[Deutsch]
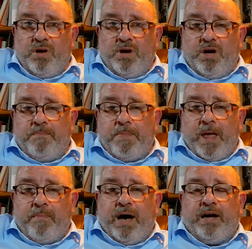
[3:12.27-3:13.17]
Ähm,
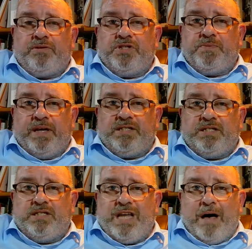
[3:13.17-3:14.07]
am
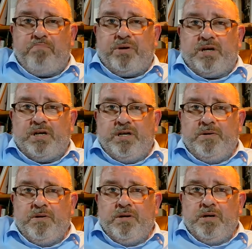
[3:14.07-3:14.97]
28. April
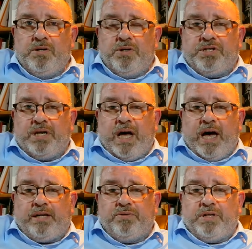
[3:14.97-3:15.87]

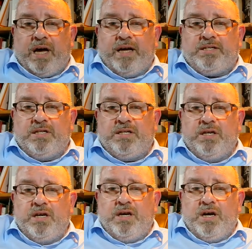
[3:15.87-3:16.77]
1938,
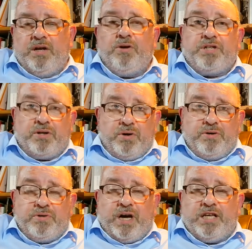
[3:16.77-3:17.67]
äh,
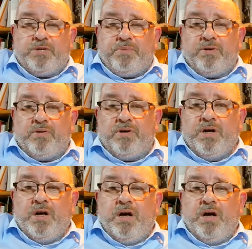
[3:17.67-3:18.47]
1939 pardon,